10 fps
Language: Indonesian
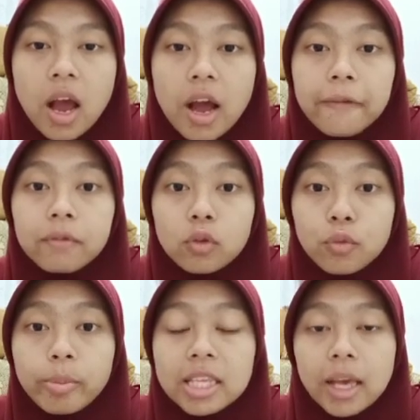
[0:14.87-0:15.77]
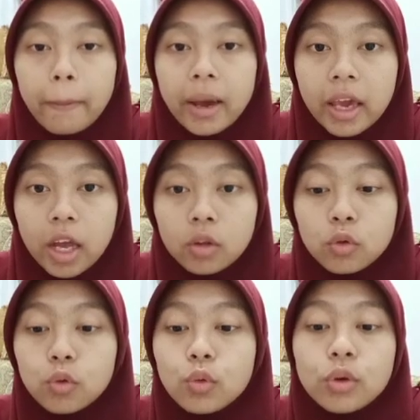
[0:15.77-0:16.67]
Up to pencapaian
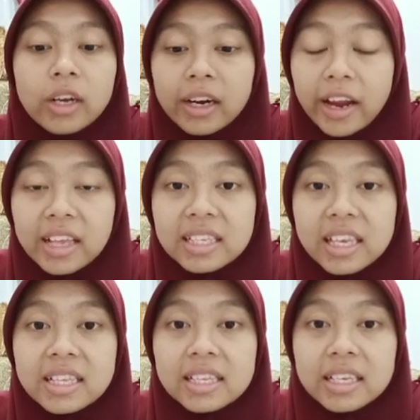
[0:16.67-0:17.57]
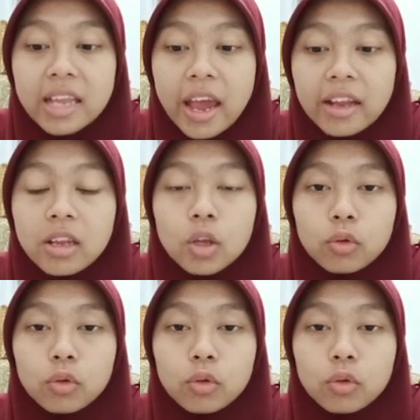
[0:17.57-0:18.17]
To crash incident